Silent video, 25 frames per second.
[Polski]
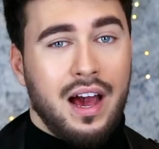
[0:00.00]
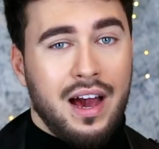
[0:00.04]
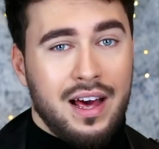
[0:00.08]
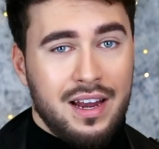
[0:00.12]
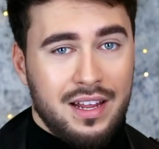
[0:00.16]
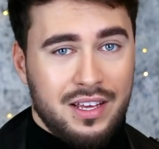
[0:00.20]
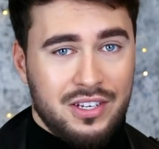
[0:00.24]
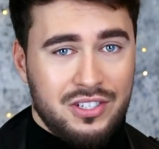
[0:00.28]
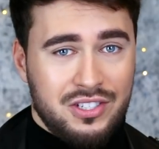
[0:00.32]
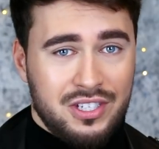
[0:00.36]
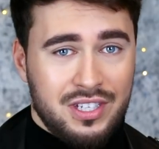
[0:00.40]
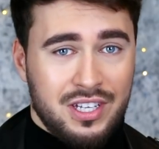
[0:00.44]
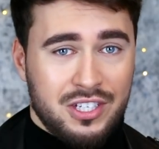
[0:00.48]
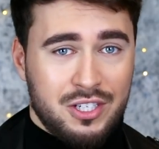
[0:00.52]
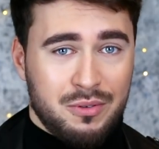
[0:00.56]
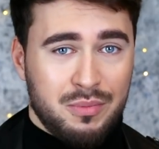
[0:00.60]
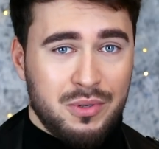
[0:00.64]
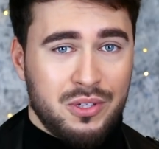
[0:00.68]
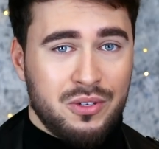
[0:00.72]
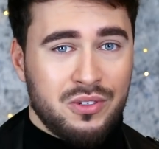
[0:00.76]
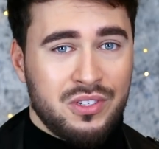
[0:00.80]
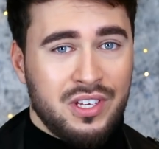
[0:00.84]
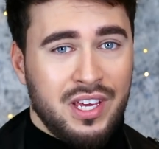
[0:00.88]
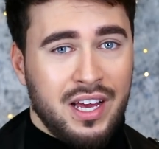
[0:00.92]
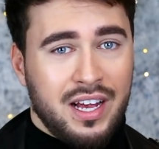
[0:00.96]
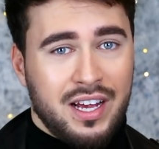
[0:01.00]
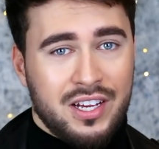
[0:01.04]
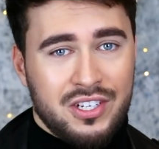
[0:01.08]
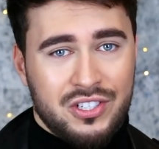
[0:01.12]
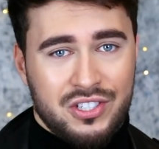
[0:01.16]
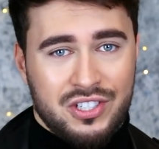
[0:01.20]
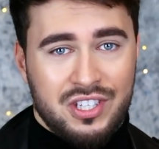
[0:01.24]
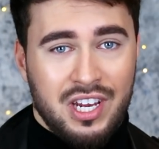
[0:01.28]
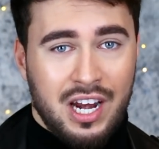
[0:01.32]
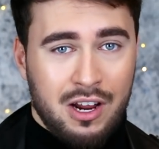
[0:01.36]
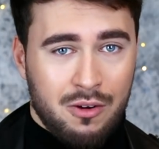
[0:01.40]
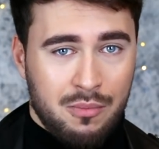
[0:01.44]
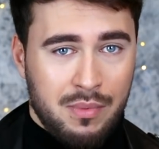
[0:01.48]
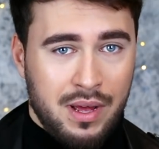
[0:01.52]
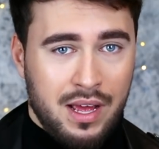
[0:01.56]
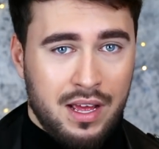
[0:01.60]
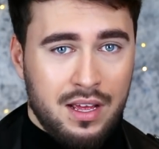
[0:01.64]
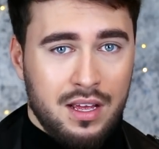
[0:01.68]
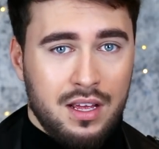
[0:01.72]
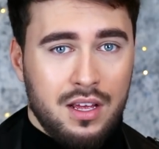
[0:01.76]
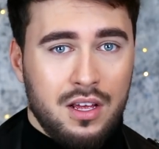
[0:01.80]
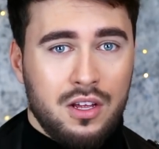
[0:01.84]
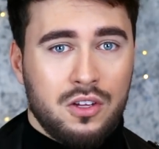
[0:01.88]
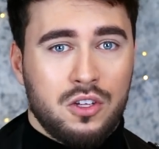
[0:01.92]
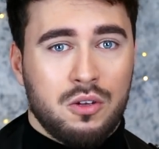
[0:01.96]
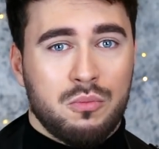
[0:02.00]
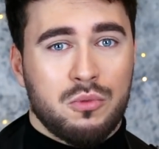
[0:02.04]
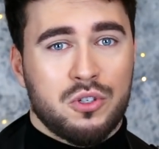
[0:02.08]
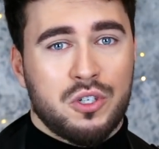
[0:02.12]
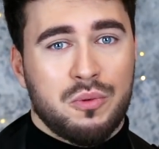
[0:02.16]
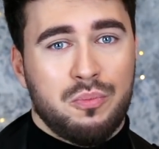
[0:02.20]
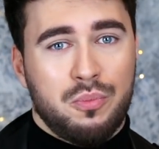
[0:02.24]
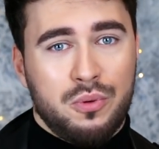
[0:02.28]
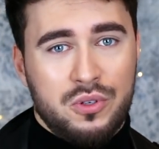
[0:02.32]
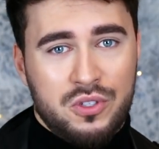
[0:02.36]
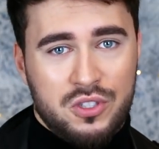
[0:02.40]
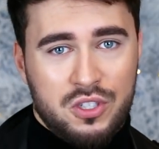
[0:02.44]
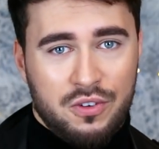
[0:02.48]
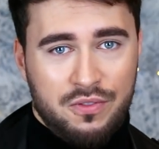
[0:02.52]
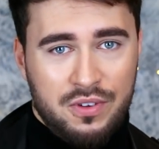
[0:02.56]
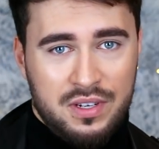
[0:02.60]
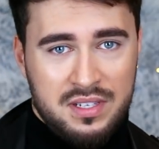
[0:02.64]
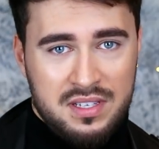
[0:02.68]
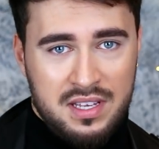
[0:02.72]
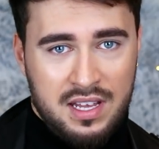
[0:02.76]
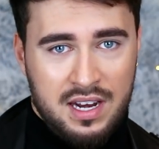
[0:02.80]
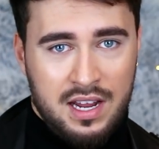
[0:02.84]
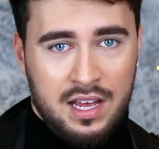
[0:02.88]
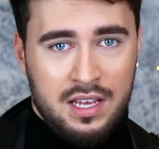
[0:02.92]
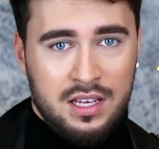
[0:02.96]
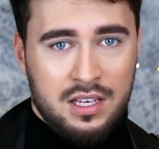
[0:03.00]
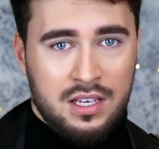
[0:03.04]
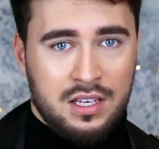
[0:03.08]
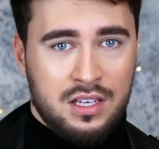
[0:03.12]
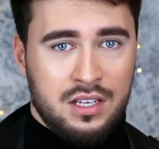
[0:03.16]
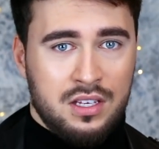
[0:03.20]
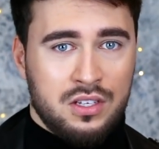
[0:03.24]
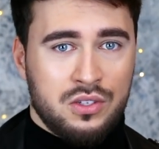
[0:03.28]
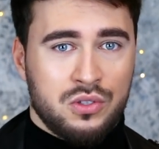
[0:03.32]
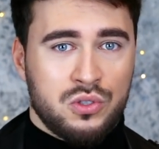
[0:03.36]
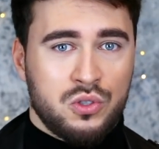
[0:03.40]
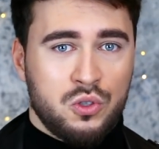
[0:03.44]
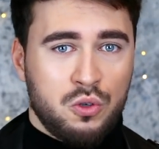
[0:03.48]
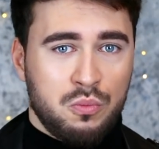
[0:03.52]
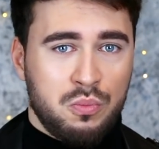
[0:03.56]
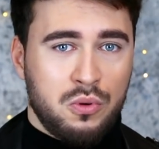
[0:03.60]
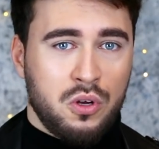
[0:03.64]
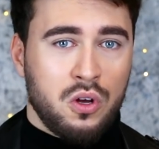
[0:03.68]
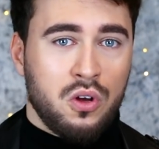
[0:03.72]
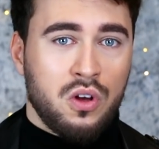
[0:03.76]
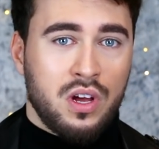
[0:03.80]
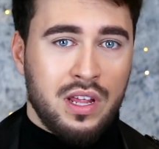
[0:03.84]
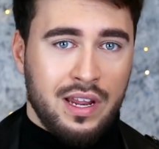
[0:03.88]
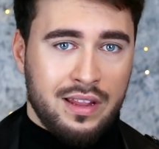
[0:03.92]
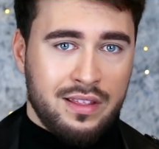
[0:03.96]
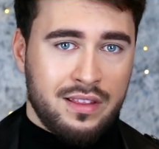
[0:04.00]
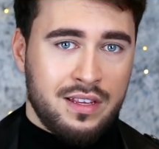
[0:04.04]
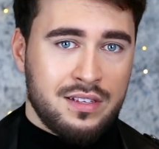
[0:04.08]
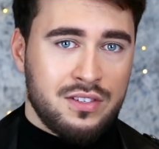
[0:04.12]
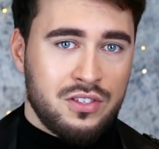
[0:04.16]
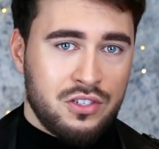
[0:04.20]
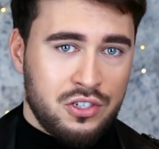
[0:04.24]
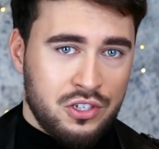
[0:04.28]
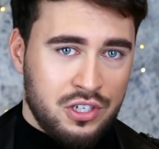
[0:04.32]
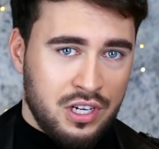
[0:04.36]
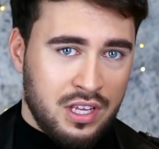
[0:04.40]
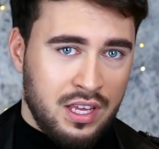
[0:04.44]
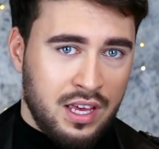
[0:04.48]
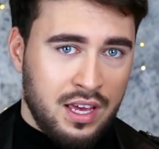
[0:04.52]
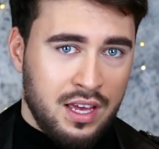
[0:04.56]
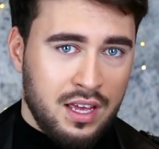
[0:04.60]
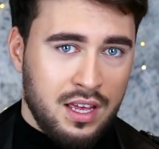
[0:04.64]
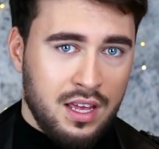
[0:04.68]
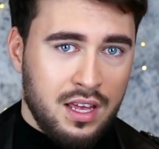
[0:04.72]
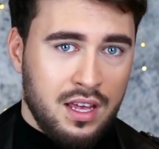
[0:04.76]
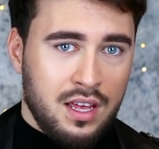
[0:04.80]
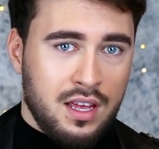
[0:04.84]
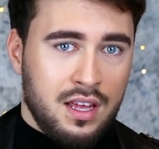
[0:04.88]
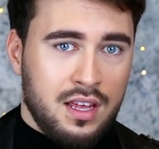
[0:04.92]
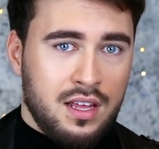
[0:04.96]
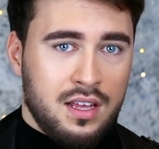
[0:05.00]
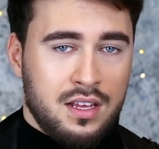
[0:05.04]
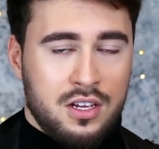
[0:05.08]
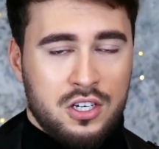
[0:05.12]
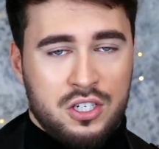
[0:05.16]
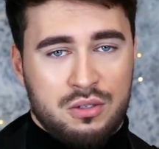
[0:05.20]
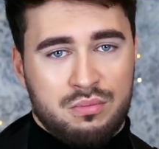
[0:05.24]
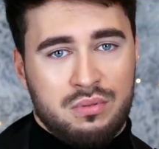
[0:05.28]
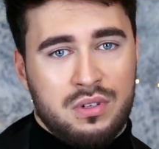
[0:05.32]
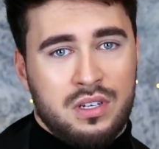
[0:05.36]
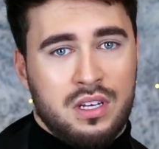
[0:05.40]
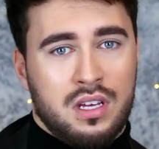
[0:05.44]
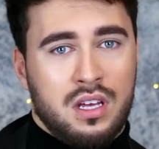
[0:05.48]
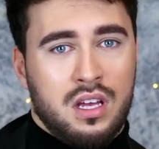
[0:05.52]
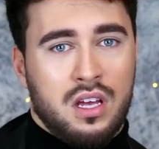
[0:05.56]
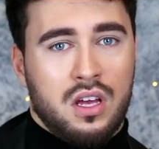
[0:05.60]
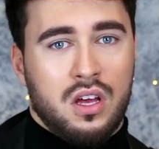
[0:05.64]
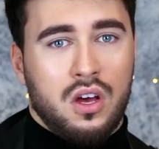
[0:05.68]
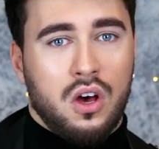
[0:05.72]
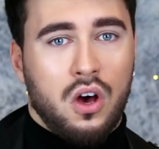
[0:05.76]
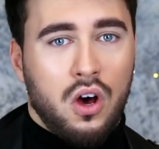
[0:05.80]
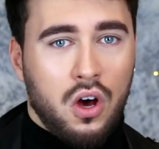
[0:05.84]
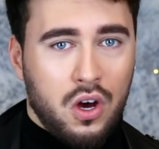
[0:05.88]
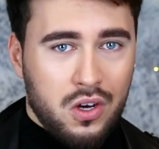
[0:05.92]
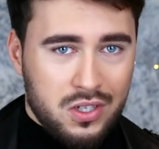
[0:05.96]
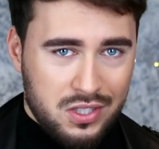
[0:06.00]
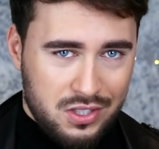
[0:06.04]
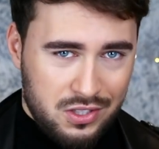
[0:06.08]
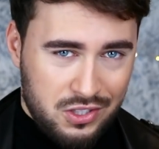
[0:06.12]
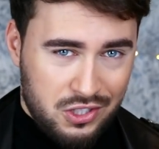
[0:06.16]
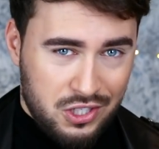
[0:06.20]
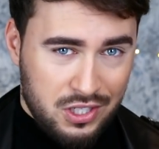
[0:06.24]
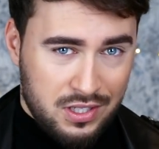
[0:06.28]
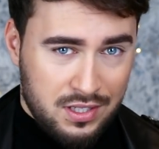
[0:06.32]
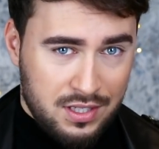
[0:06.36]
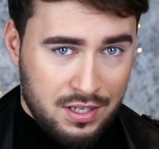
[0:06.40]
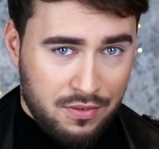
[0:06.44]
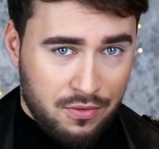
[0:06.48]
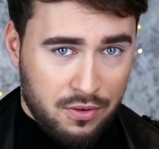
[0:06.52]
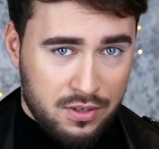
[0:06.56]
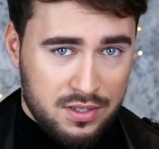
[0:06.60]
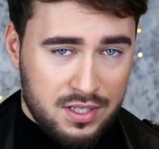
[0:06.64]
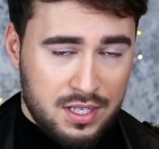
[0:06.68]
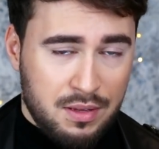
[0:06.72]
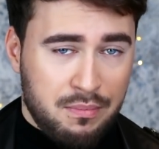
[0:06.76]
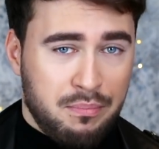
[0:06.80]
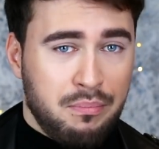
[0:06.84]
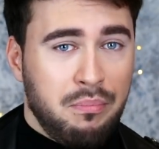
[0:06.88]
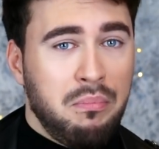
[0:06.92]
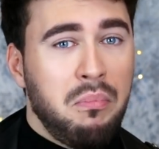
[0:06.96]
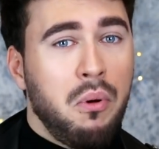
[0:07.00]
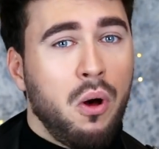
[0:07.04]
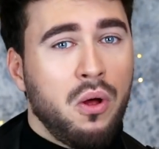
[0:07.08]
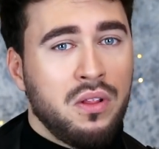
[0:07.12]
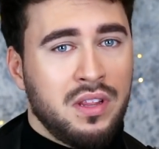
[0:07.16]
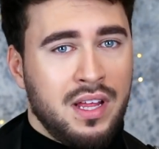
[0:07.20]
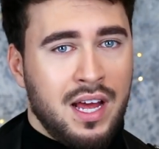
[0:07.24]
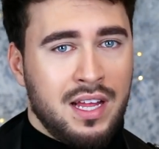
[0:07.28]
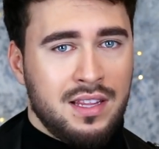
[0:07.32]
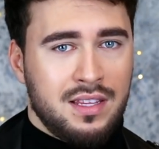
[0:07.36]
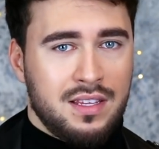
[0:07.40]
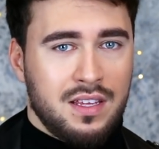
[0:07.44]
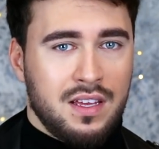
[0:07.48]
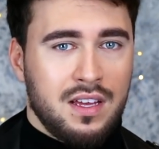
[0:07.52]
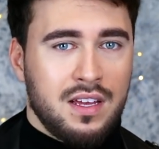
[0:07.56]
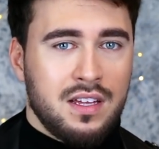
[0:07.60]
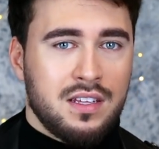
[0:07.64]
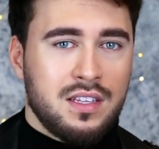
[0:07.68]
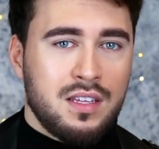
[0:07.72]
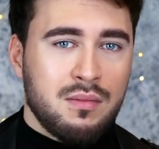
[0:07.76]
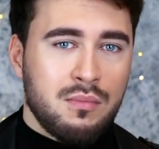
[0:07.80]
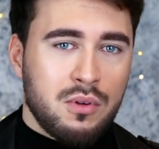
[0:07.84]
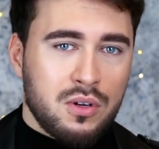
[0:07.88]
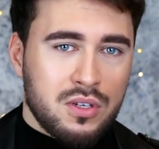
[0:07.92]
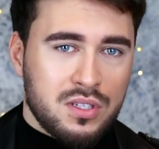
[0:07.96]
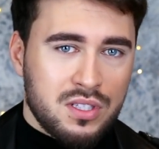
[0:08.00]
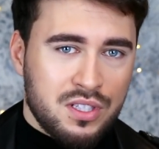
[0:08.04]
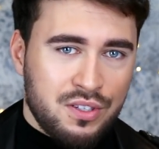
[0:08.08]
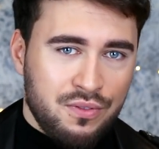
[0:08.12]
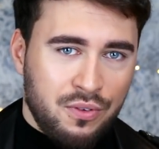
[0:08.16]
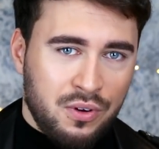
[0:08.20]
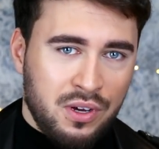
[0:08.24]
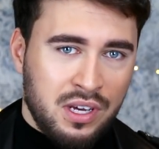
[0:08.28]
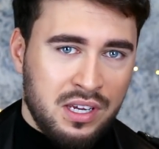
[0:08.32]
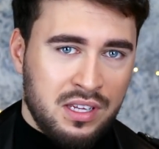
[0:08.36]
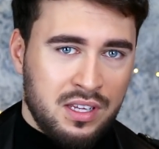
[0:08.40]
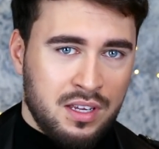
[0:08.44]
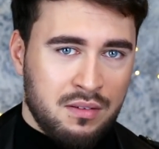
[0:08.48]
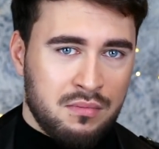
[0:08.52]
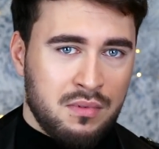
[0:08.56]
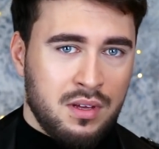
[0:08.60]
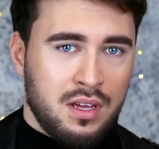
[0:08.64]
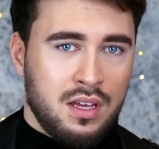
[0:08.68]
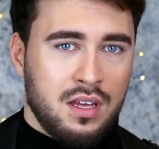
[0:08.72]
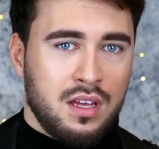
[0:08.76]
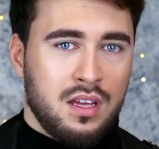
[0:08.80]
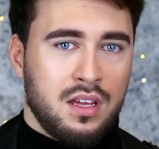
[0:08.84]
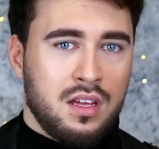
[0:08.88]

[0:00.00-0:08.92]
Ale jeśli dla ciebie to nie jakaś trauma, to może pójdź do fryzjera i zrób konkretne strzyżenie, żeby ostrzyć te włosy ponad tym rozdwojeniem.